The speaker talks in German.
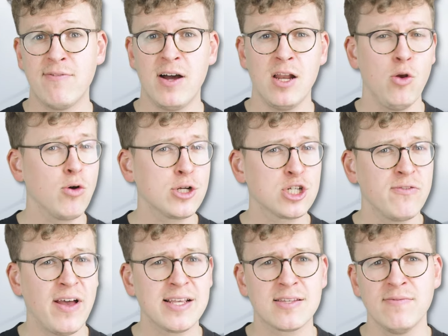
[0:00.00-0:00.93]
weil
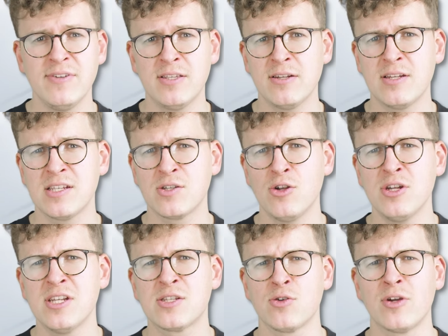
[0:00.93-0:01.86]
logischerweise im Winter die Sonne
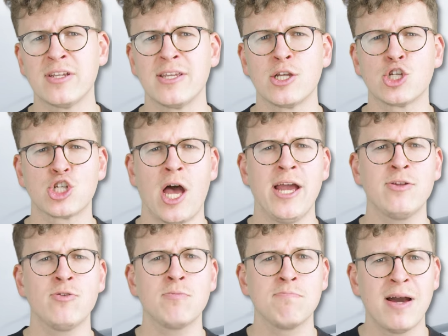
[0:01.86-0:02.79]
nicht so richtig scheint
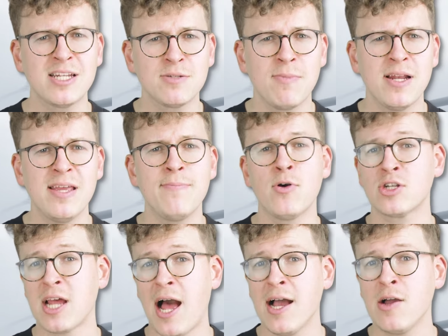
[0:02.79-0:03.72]
und manchmal eben auch
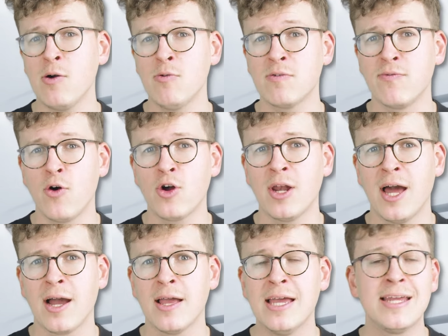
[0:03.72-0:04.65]
Tage und Wochen
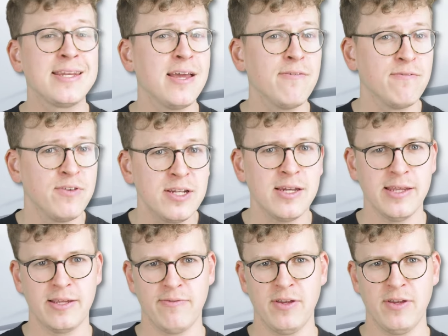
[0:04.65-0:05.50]
lang der Wind nicht